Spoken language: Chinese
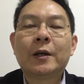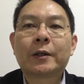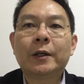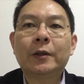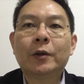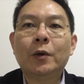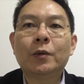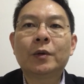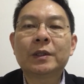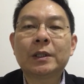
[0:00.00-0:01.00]
可以透
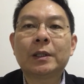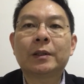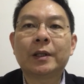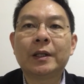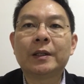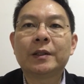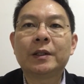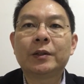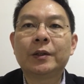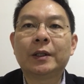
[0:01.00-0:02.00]
过这个体
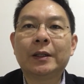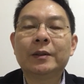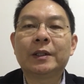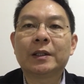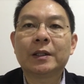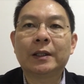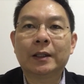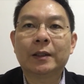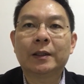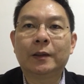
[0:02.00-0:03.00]
系去了解这
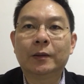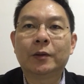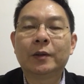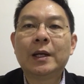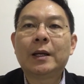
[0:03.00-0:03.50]
两个老公，